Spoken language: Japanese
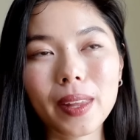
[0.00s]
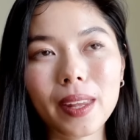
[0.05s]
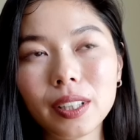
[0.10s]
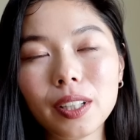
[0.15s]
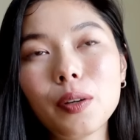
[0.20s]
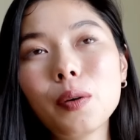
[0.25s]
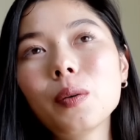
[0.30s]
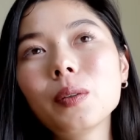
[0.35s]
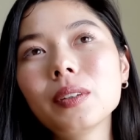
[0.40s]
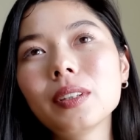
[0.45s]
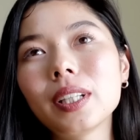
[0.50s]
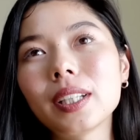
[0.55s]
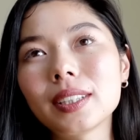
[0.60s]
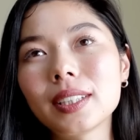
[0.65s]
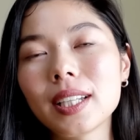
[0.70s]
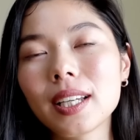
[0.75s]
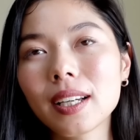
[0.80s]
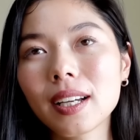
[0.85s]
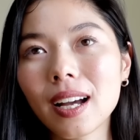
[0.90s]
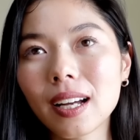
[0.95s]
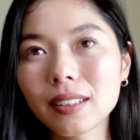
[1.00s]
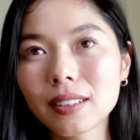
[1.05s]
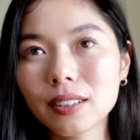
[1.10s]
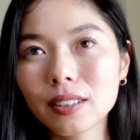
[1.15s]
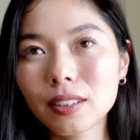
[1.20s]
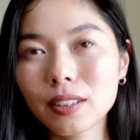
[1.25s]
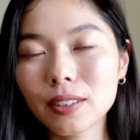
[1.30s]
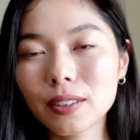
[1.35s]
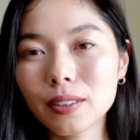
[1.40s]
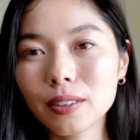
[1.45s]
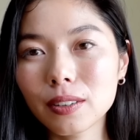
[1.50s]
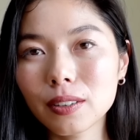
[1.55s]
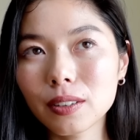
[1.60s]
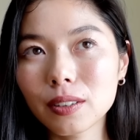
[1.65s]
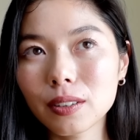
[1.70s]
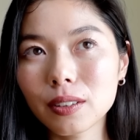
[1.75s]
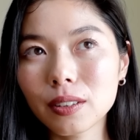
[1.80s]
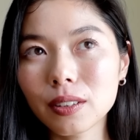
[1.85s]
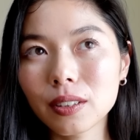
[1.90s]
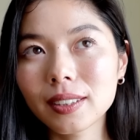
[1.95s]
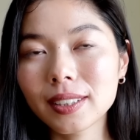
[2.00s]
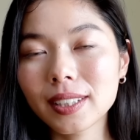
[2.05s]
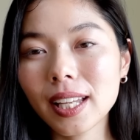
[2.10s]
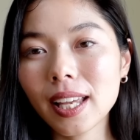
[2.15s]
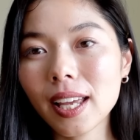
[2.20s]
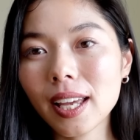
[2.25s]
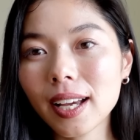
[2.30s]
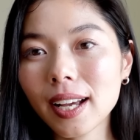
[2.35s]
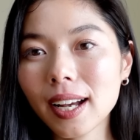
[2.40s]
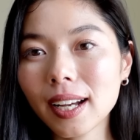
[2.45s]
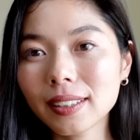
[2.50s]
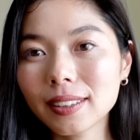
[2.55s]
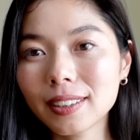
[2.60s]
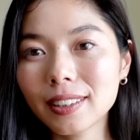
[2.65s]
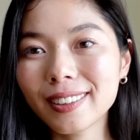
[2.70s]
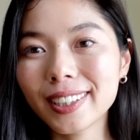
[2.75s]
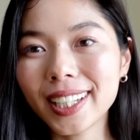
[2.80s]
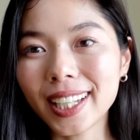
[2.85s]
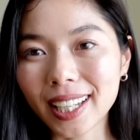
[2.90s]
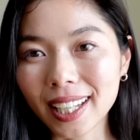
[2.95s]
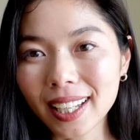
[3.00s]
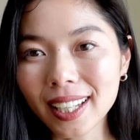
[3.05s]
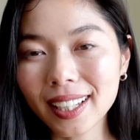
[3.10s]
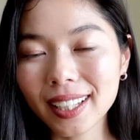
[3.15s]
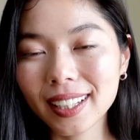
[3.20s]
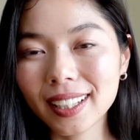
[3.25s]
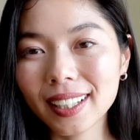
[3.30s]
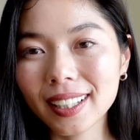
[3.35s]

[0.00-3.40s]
日本で生活する生活費、